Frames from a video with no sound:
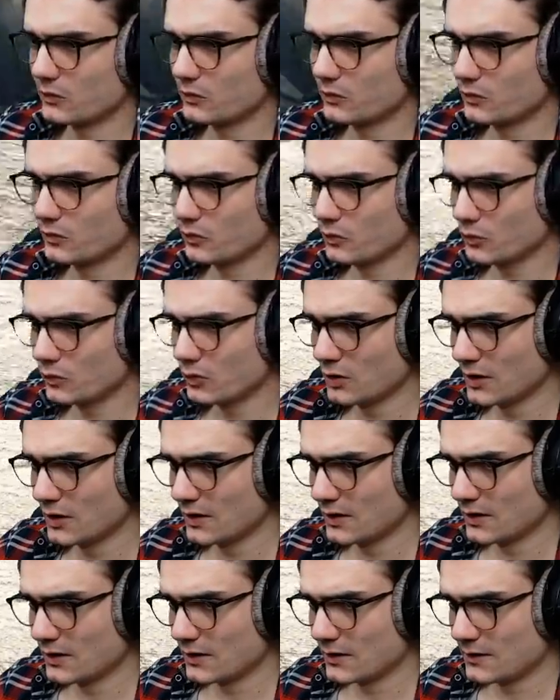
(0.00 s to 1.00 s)
de dos,
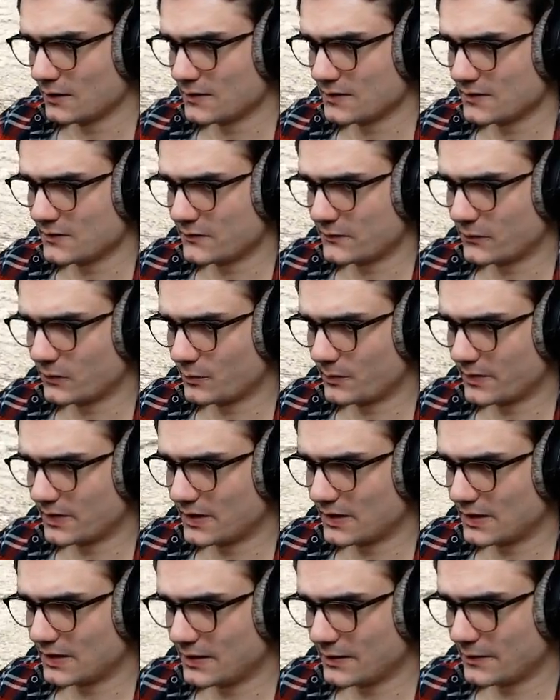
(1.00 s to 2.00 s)
il faut
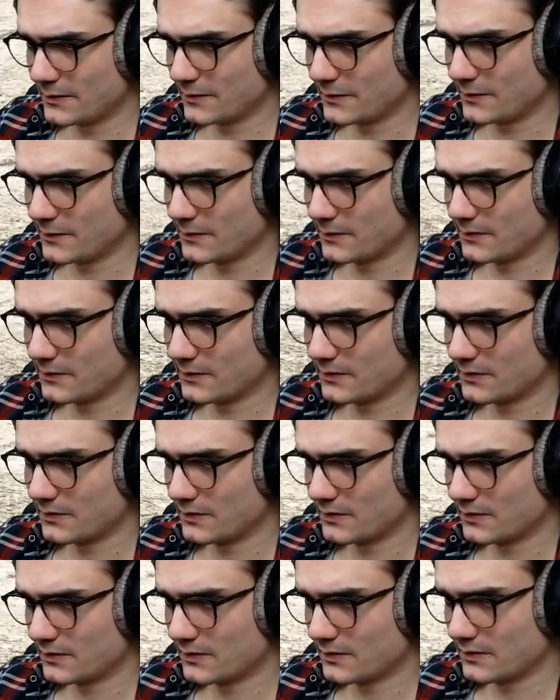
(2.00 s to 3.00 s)
pas... Euh,
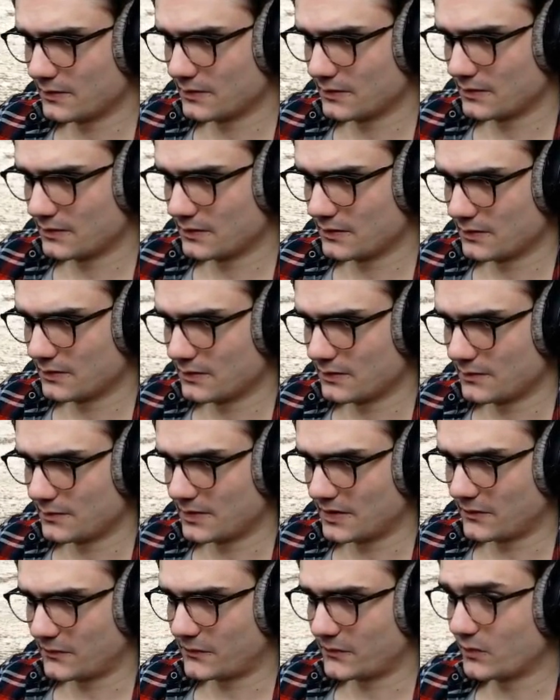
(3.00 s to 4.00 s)

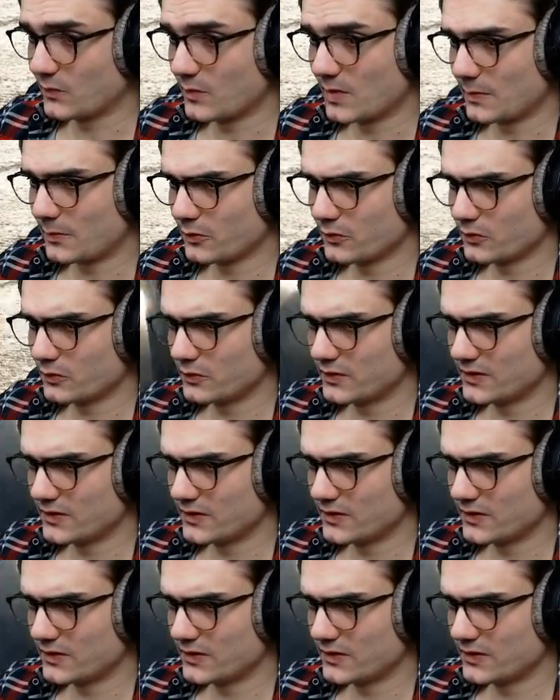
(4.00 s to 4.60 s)
bref, faut pas prendre de